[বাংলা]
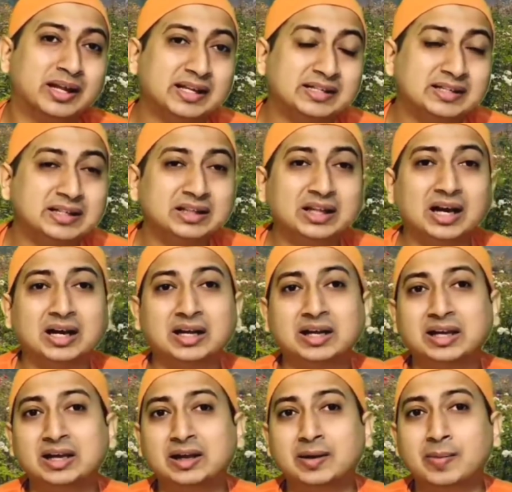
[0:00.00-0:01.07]
হেজি
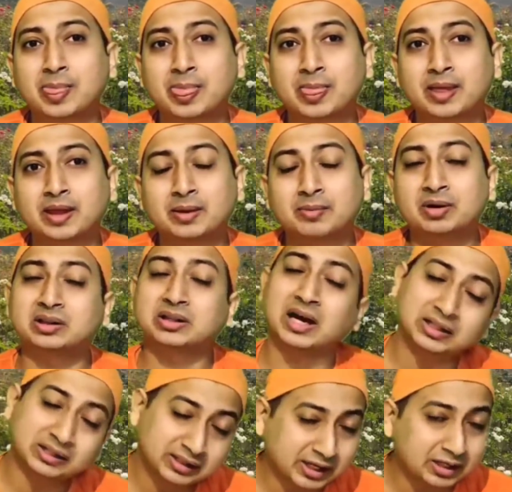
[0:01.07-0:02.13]
থাকে এবং
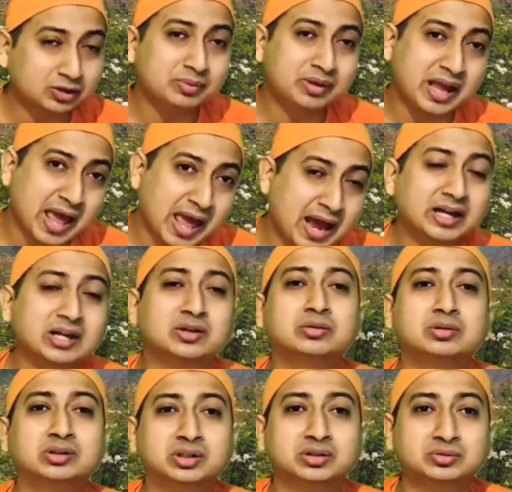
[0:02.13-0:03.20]
তার থেকে তুমি অ্যাক্ট
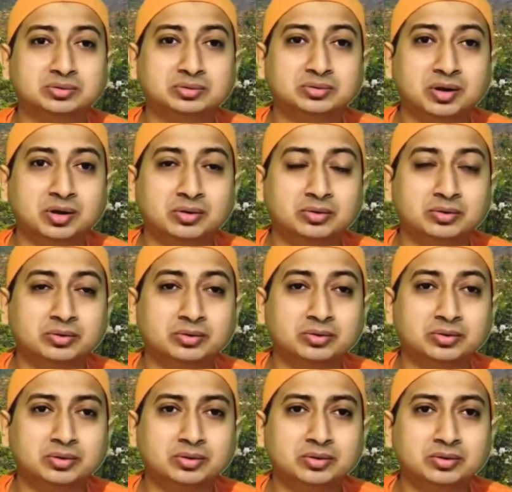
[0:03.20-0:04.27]
করতে শুরু করো
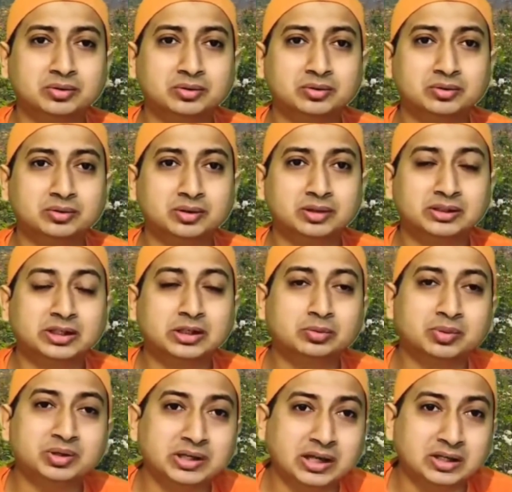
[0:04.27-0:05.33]
সে
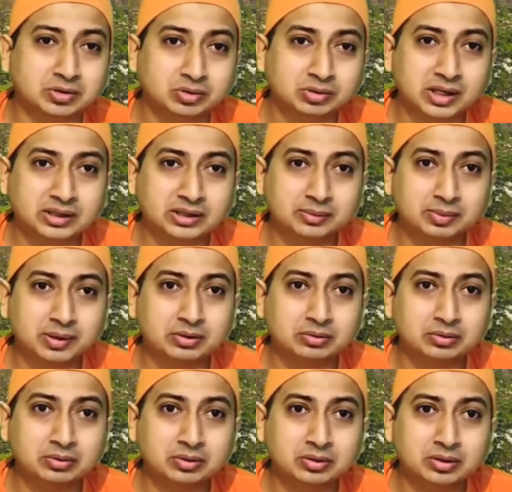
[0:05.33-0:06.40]
তুমি স্বাস্থ্য জানতে
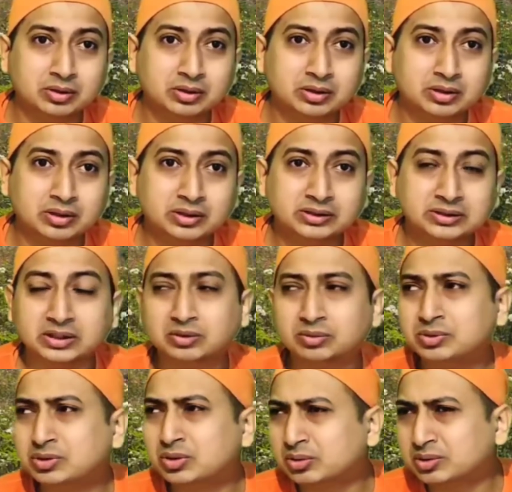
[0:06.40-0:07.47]
পারো সে
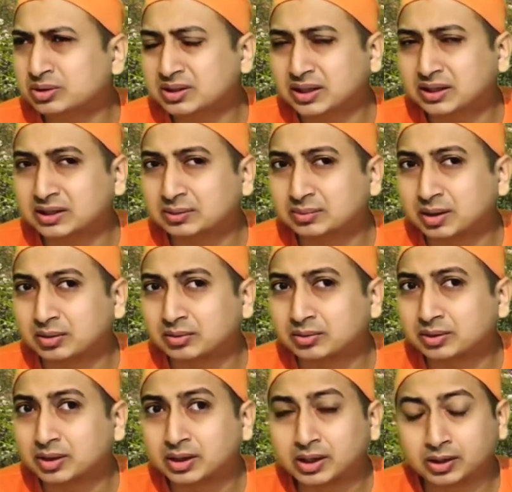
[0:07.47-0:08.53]
তুমি জগৎ জানতে পারো
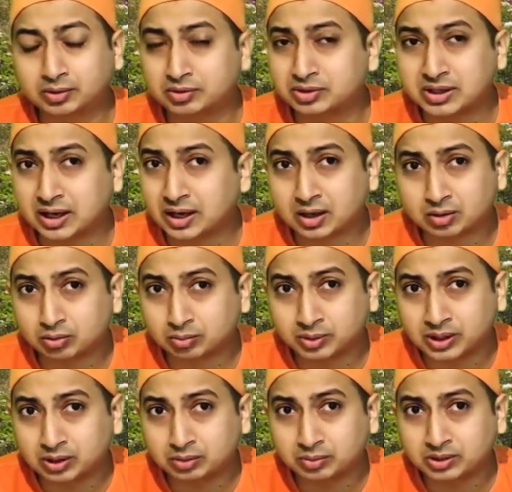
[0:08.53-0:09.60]
কিন্তু জানার
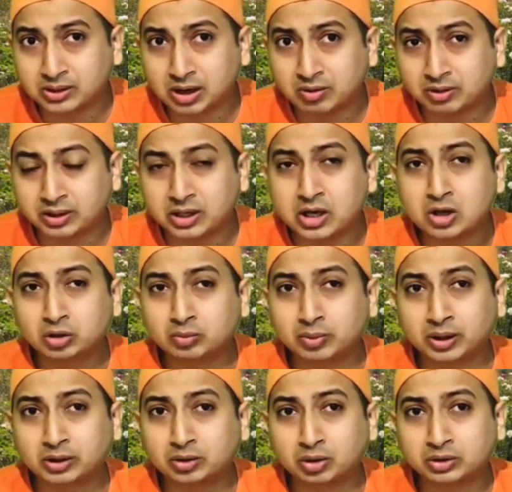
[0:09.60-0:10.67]
গভীরে তুমি যাওনি
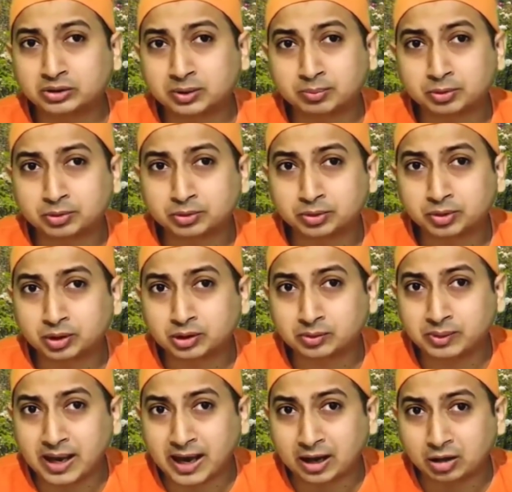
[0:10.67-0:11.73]
তোমাকে দশটা প্রশ্ন করলে
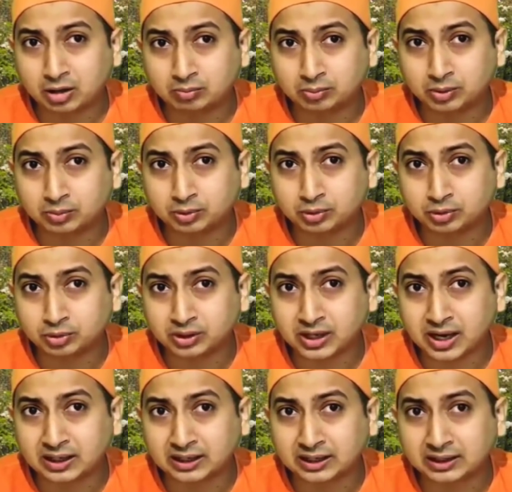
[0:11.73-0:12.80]
তুমি এগারো নম্বর প্রশ্ন
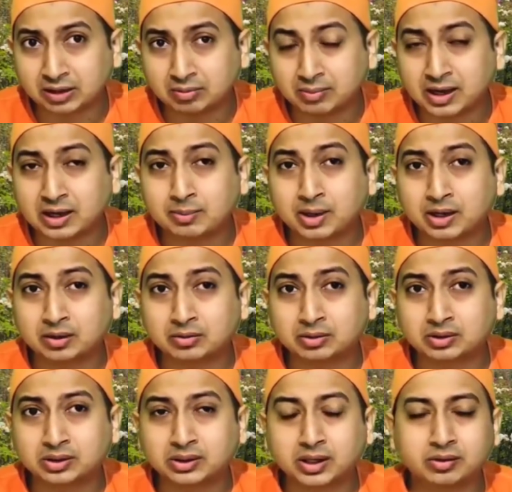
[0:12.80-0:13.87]
গিয়ে আটকে যাও মানে মানে
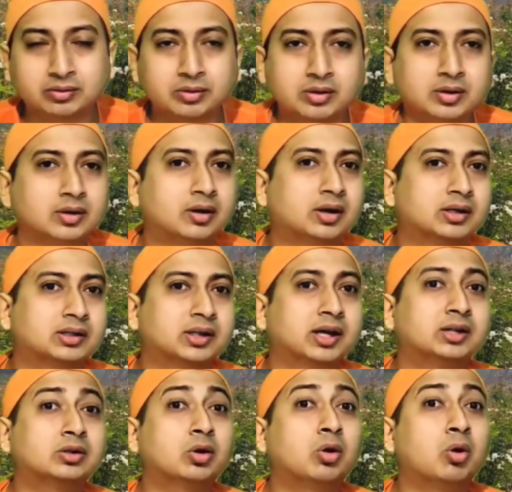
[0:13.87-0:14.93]
করতে থাকো
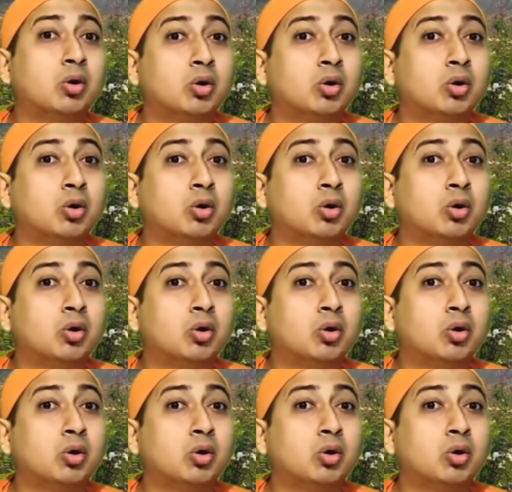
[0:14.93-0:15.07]
অর্থাৎ